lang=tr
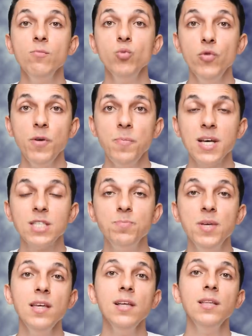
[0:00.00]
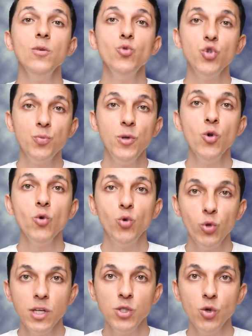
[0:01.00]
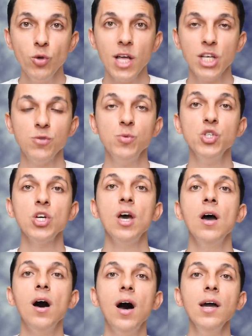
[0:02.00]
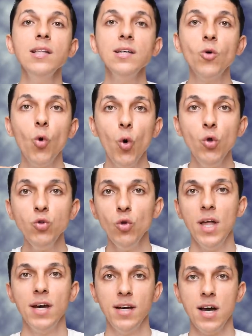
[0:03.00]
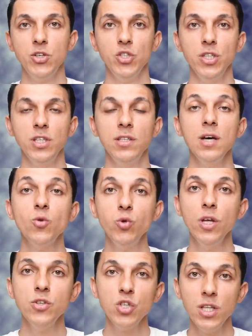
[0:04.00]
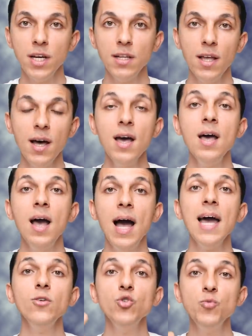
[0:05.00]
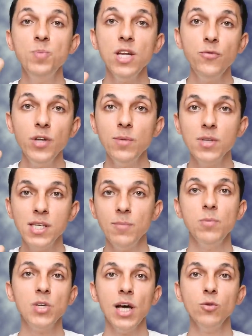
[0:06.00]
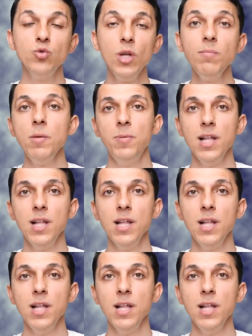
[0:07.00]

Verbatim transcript: MoviePass bir yılda 3 milyon kullanıcıya ulaşmış, aylık 10 dolar karşılığında kullanıcılarına her gün bir film izleme imkanı sunan bir